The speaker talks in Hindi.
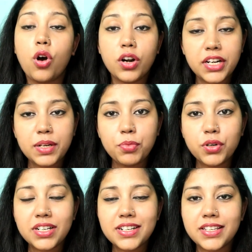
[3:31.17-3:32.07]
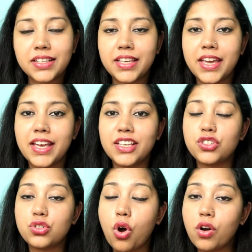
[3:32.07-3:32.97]
ऑर्डर इंपोर्ट कर सकते हैं
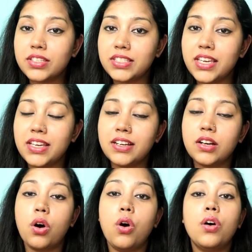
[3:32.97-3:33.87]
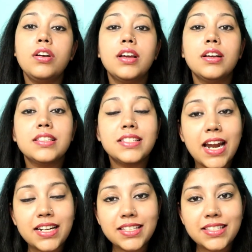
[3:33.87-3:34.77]
स्टॉक सिंक और
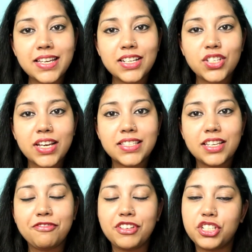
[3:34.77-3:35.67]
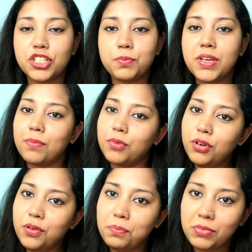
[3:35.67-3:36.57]
स्टेटस सिंक जैसे फीचर्स भी
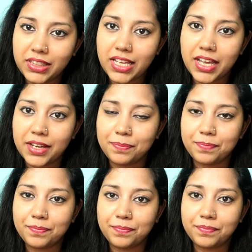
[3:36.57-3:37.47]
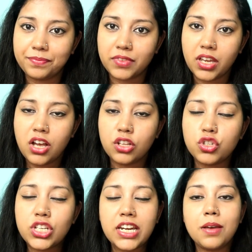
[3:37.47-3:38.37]
आपको मिलता है
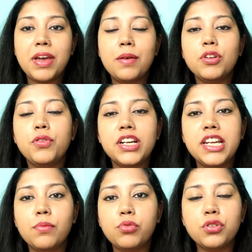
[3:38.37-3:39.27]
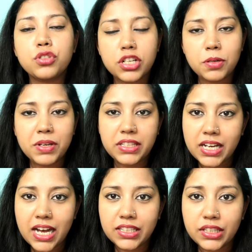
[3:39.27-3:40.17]
तो चलिए मैं अभी क्विकली आपको स्क्रीन पे
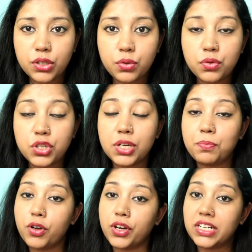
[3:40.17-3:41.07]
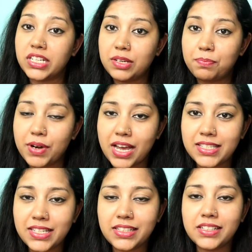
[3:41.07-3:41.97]
दिखा देती हूँ शिप रॉकेट की
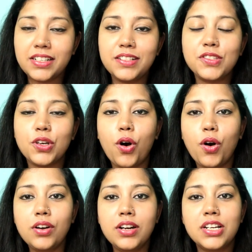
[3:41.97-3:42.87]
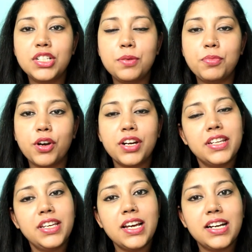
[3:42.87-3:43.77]
प्राइसिंग डिटेल्स और शिप
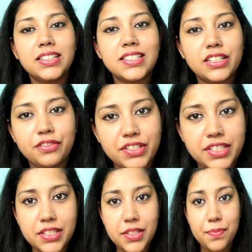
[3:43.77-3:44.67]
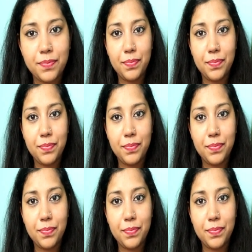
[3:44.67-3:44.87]
रॉकेट की अदर सर्विसेज